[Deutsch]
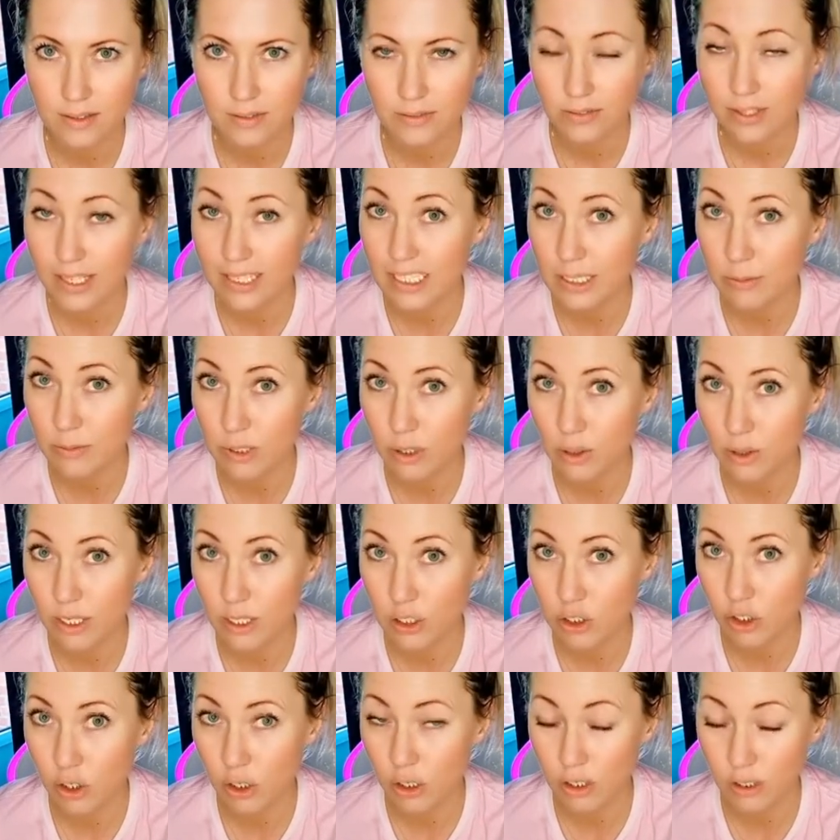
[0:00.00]
Vielleicht gibt es auch
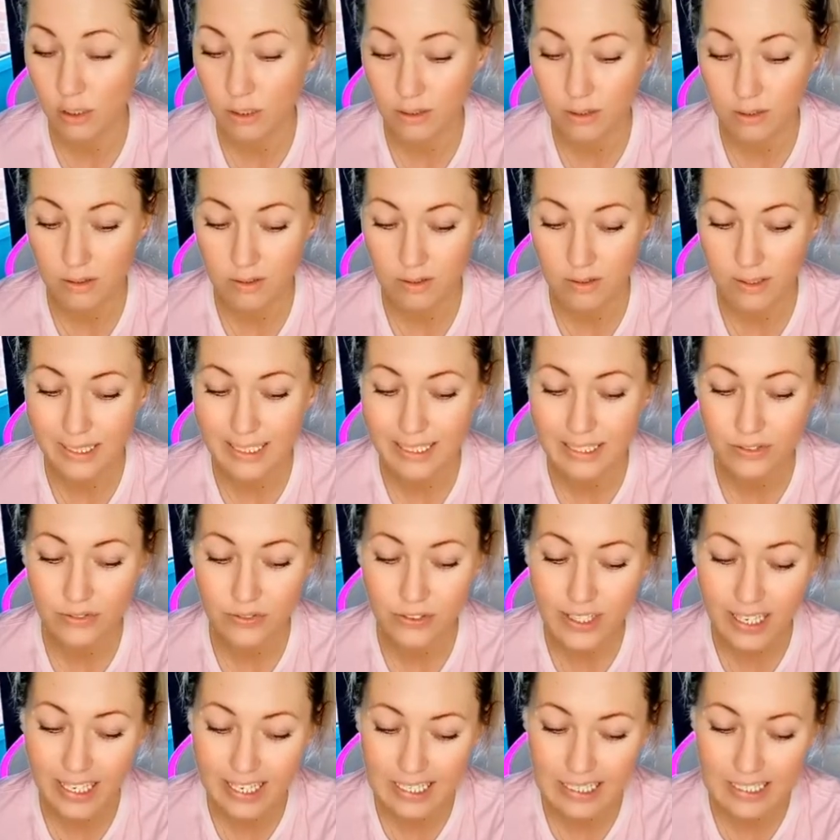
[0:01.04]
einen Schock.
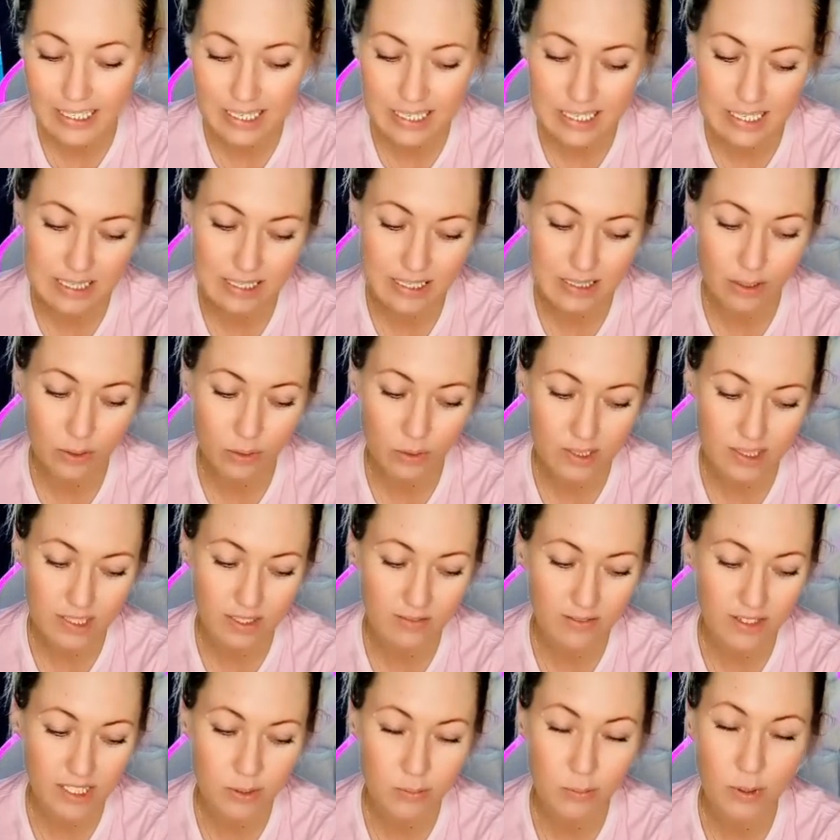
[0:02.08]
Vielleicht heißt es auch, dass
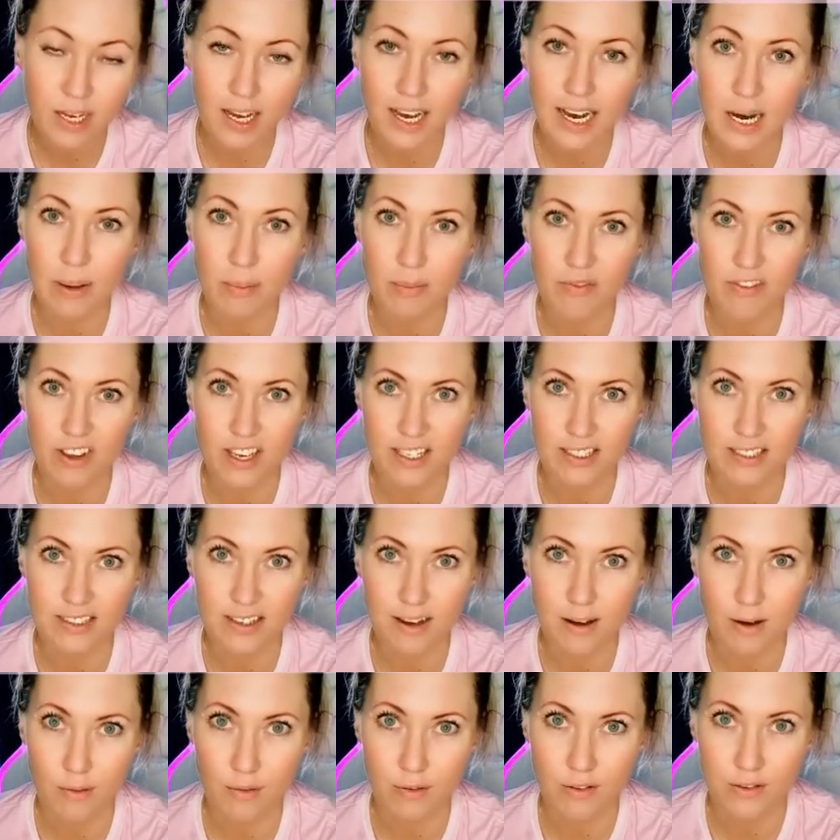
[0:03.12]
etwas begraben werden
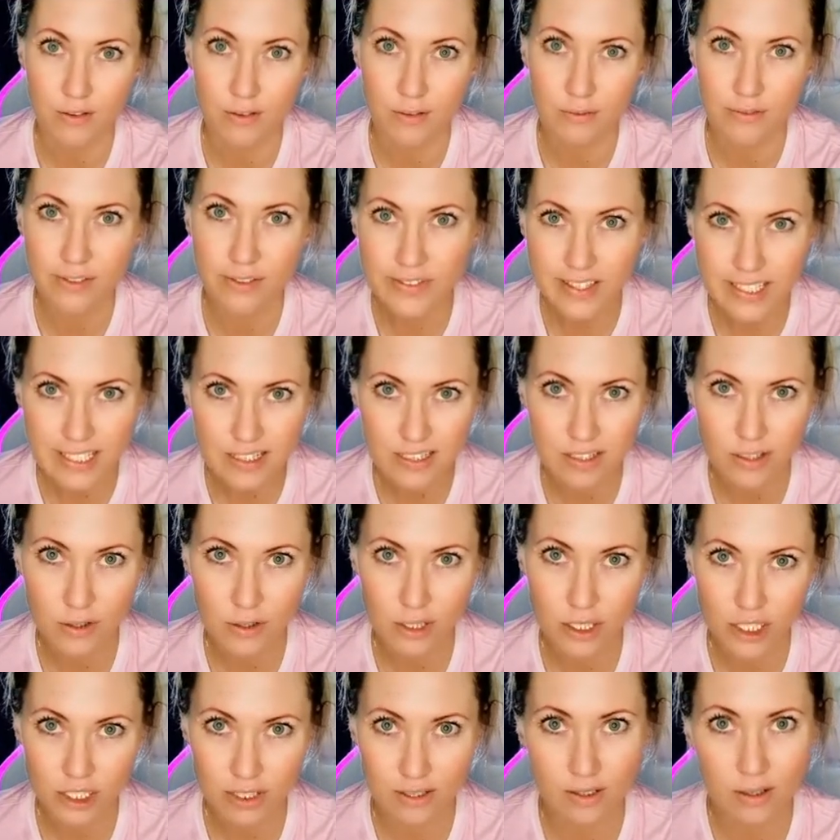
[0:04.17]
darf. Wir wissen es noch
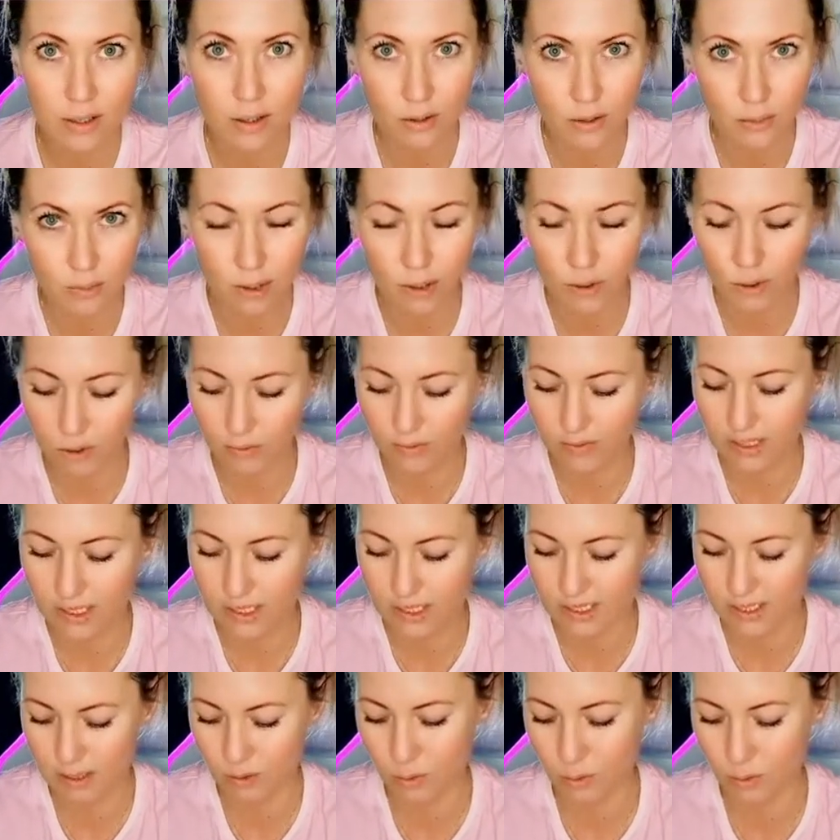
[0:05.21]
nicht genau. Mal gucken, was
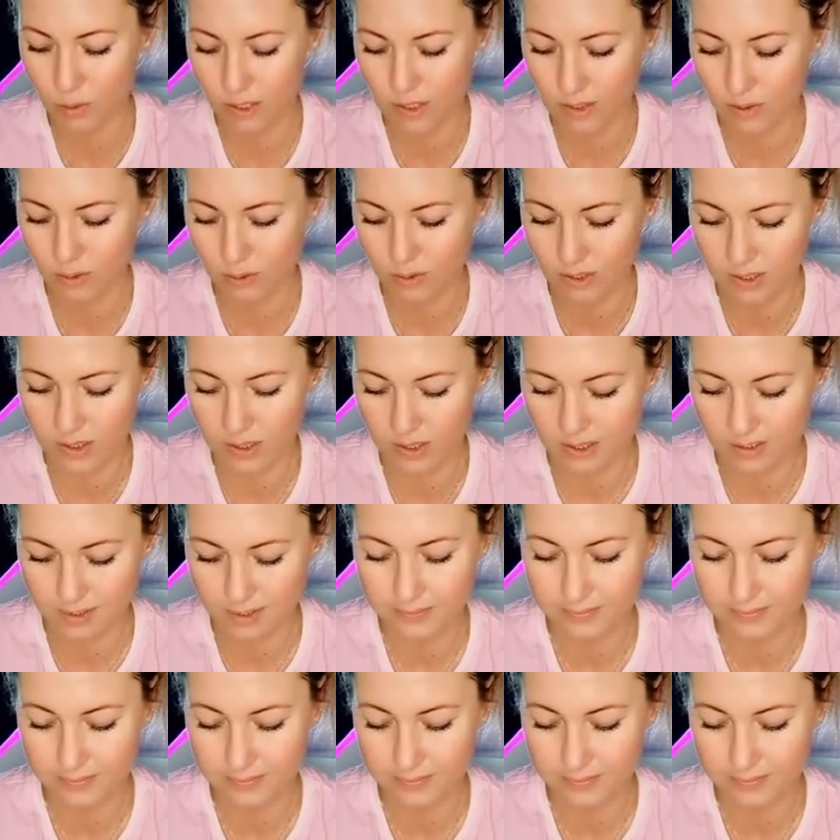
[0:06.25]
der Tarot dazu sagt.